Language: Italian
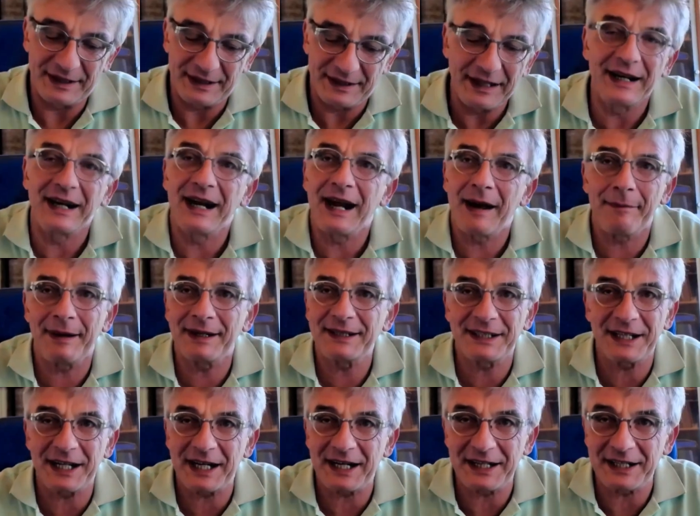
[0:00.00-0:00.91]
la
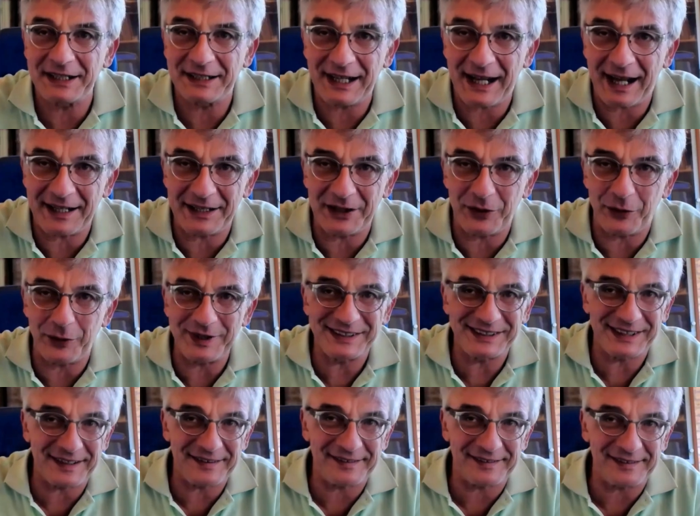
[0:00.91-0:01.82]
paternità di
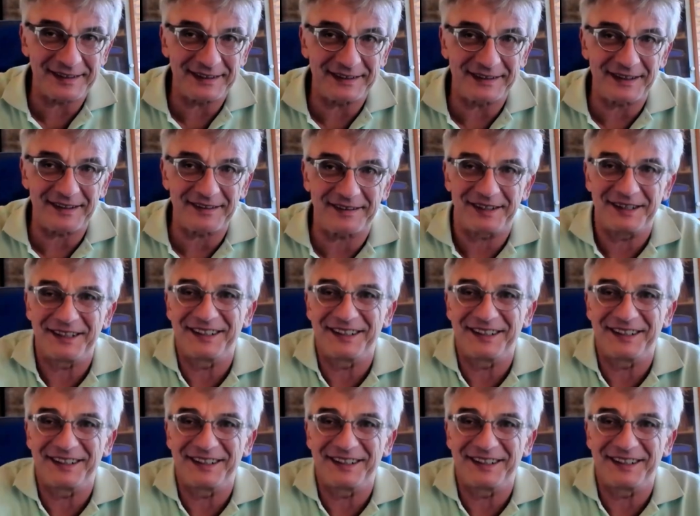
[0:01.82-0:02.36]
questa sintesi.